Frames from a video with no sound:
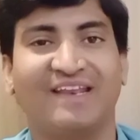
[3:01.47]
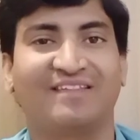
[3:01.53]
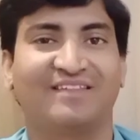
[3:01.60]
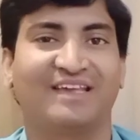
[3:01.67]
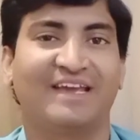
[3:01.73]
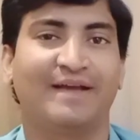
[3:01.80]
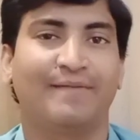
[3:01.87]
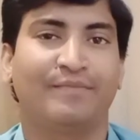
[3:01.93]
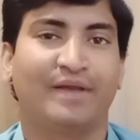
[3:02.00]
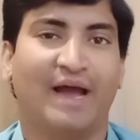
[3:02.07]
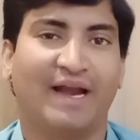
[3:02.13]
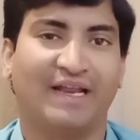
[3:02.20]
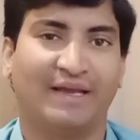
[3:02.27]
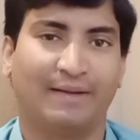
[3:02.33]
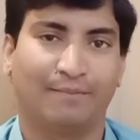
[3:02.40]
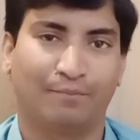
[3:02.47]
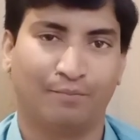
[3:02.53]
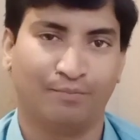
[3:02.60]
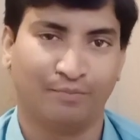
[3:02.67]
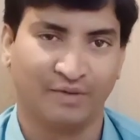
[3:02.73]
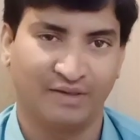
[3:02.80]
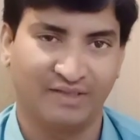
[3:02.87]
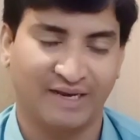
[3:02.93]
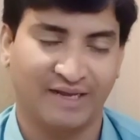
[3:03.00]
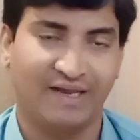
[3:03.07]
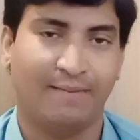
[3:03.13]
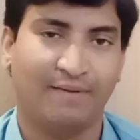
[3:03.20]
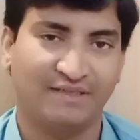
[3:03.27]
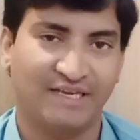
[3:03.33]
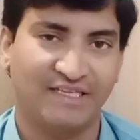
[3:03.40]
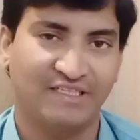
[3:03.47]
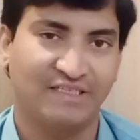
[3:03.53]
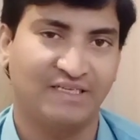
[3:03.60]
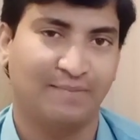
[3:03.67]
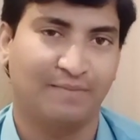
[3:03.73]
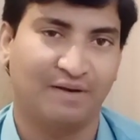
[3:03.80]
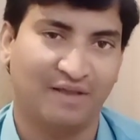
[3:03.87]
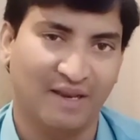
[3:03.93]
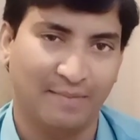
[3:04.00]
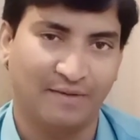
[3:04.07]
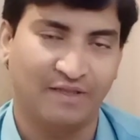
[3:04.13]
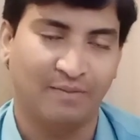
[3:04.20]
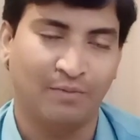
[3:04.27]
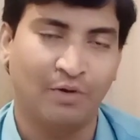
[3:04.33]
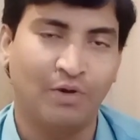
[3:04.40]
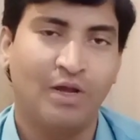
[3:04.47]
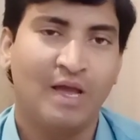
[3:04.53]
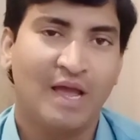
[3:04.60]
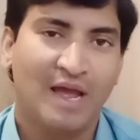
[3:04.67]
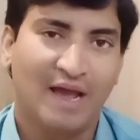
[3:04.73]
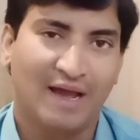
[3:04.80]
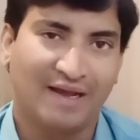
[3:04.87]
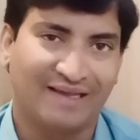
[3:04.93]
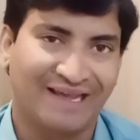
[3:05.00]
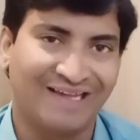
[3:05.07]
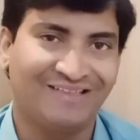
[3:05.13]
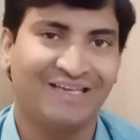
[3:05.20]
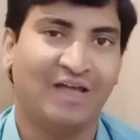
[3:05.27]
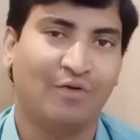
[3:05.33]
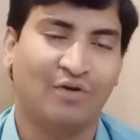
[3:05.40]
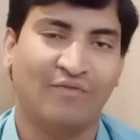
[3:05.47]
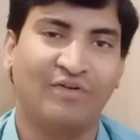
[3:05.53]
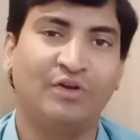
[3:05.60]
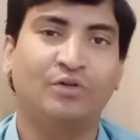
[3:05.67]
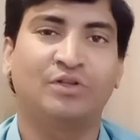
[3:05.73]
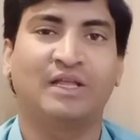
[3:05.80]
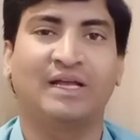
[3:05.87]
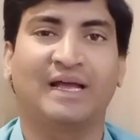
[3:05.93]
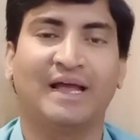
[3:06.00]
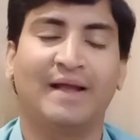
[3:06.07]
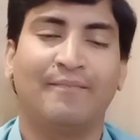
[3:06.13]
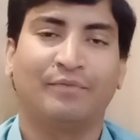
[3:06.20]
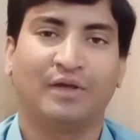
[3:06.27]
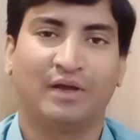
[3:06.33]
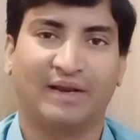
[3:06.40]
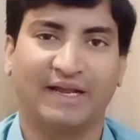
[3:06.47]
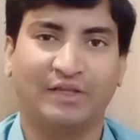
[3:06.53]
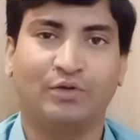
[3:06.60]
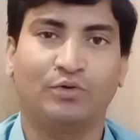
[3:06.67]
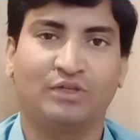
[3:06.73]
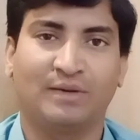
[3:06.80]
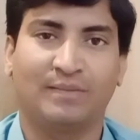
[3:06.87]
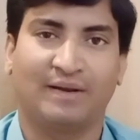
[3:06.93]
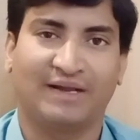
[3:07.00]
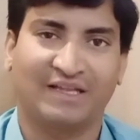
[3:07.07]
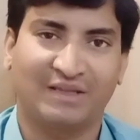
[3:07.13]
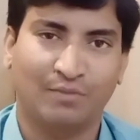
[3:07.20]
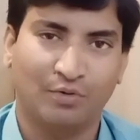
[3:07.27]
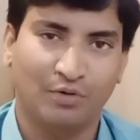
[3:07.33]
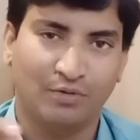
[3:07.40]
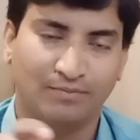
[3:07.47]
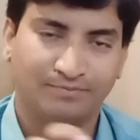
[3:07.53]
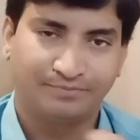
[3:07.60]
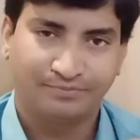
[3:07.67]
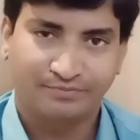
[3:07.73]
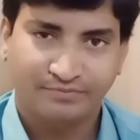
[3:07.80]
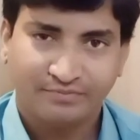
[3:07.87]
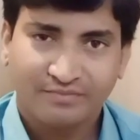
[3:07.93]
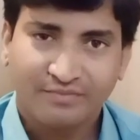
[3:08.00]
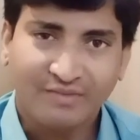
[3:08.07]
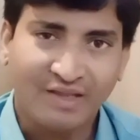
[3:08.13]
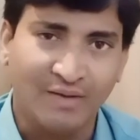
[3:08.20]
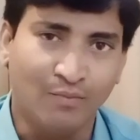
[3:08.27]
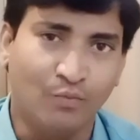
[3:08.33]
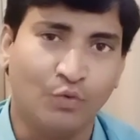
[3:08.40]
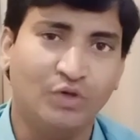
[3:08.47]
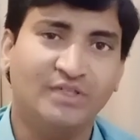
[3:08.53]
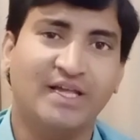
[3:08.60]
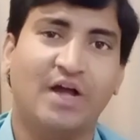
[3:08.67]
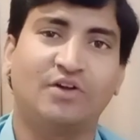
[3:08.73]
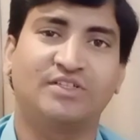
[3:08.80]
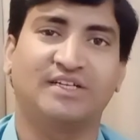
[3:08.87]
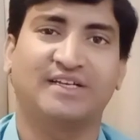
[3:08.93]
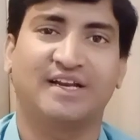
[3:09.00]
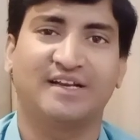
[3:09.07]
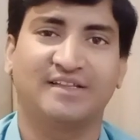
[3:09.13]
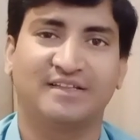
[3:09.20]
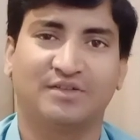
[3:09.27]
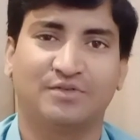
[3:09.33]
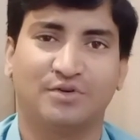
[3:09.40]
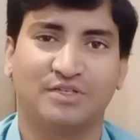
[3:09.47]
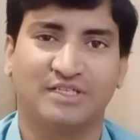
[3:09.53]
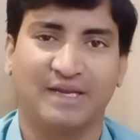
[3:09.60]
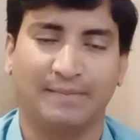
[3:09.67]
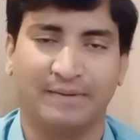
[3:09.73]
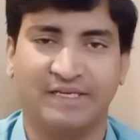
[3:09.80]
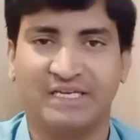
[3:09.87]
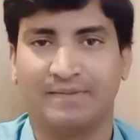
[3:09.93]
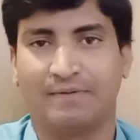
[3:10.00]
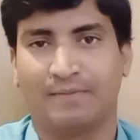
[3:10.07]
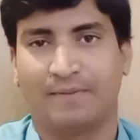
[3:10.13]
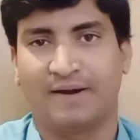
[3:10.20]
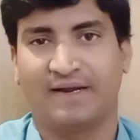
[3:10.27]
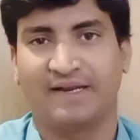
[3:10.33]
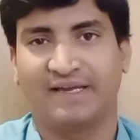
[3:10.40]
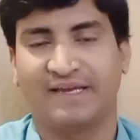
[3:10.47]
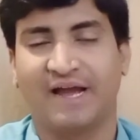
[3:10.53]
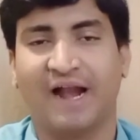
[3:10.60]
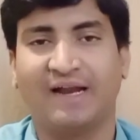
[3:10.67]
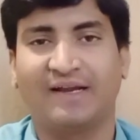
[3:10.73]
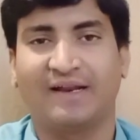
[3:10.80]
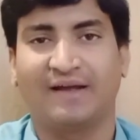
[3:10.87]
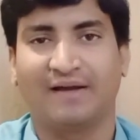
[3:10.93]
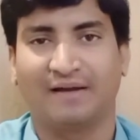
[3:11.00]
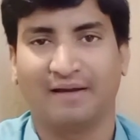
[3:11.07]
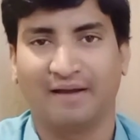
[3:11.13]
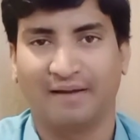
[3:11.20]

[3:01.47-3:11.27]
వీఆర్ఎస్ఏ అనే దంకా బజాయించి చెప్పిన నేపథ్యంలో కేసీఆర్ ఒక వినూత్నంగా రైతు ఉద్యమాలు గతంలో మూడు సాగు చట్టాలను తీసుకొచ్చిన బీజేపీ పార్టీకి ఆల్ట